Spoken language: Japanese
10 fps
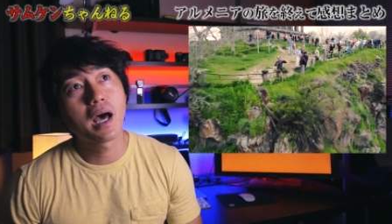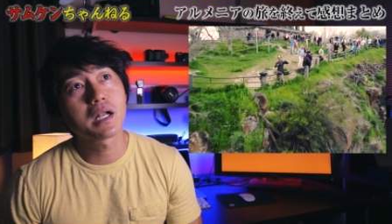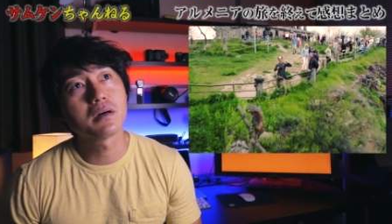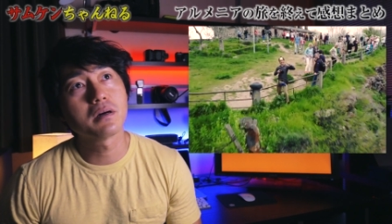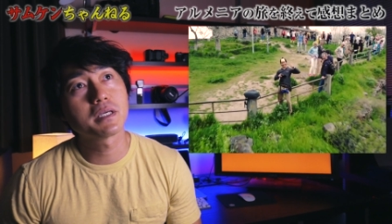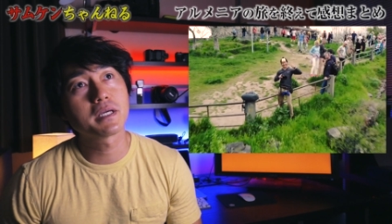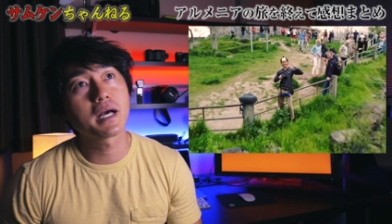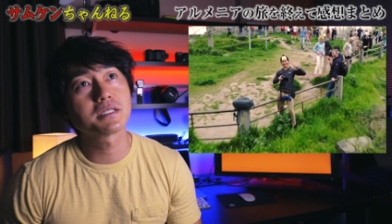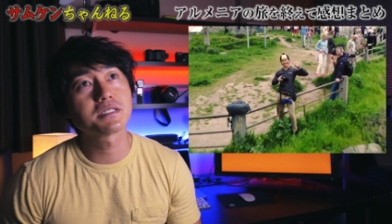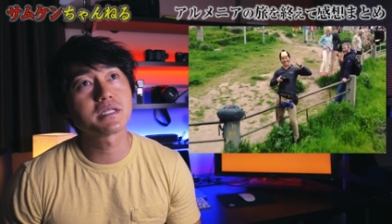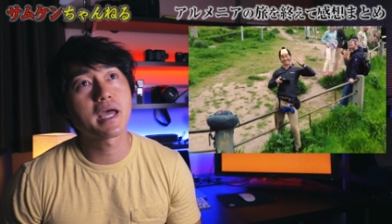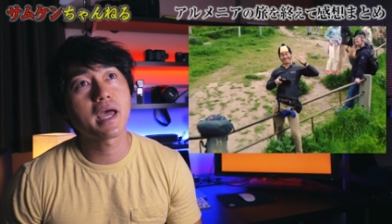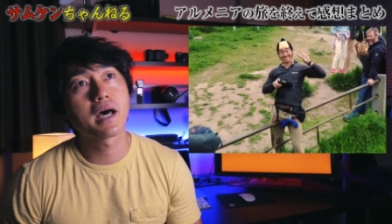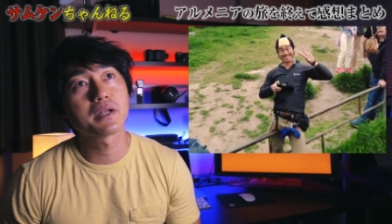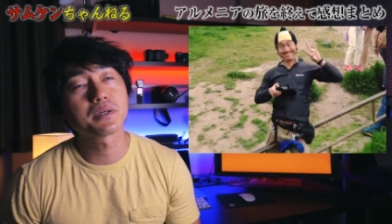あの、いい感じ
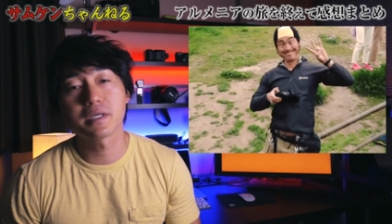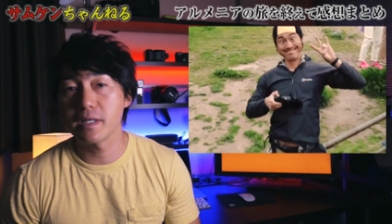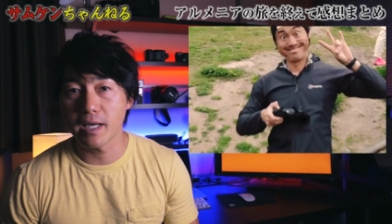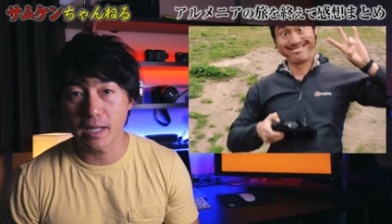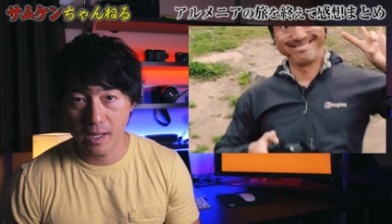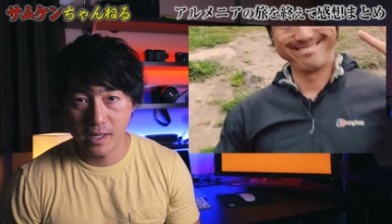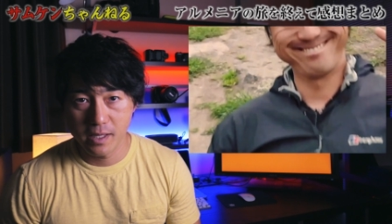で、あの、綺麗な